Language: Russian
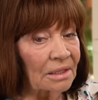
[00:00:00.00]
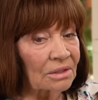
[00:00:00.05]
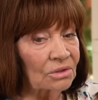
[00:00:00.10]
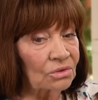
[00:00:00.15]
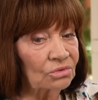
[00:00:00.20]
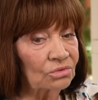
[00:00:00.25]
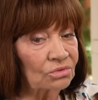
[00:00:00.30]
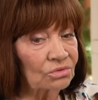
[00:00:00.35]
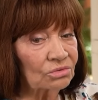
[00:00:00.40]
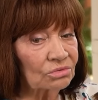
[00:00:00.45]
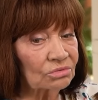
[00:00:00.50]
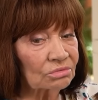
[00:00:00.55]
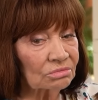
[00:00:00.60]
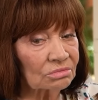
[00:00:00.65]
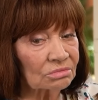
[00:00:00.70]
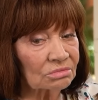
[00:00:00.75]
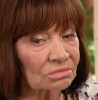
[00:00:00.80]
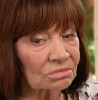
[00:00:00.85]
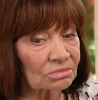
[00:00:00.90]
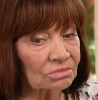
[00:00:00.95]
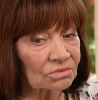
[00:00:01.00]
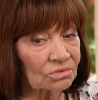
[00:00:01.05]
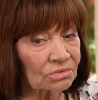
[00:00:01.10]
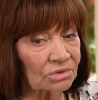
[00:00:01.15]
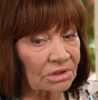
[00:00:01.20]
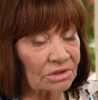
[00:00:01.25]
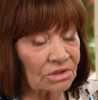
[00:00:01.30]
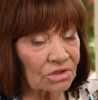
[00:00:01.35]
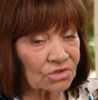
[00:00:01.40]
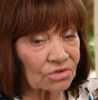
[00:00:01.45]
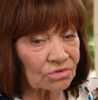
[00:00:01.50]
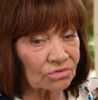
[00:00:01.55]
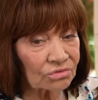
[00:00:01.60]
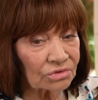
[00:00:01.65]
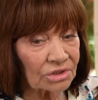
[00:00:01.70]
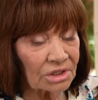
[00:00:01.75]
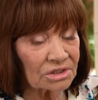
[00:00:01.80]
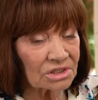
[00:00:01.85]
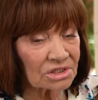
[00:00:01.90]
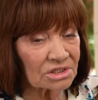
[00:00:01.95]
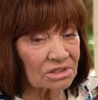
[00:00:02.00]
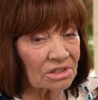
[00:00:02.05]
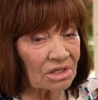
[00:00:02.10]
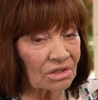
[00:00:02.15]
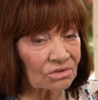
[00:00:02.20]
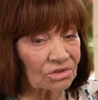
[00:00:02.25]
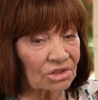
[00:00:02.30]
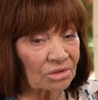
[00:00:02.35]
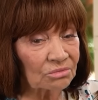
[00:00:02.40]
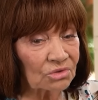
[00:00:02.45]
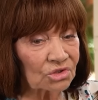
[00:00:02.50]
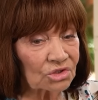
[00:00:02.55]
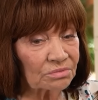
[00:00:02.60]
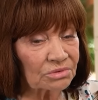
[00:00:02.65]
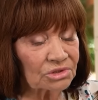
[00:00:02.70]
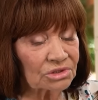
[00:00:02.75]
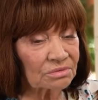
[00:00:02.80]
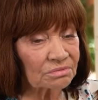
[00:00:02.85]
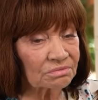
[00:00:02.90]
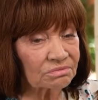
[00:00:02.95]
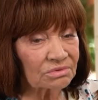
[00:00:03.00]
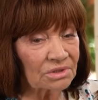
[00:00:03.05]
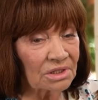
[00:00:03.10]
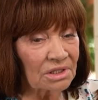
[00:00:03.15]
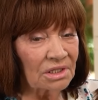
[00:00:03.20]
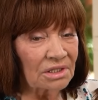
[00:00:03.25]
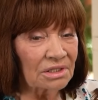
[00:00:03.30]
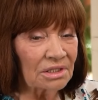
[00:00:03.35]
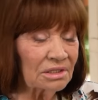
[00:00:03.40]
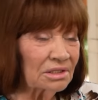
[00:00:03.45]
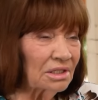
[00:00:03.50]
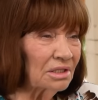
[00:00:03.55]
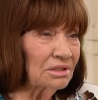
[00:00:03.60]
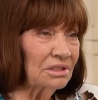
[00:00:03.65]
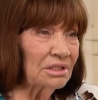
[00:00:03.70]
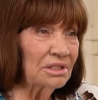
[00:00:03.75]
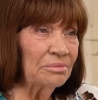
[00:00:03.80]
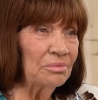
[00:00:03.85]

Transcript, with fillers: Ну, ну, конечно, ну, я не знаю, там, может быть, я как-то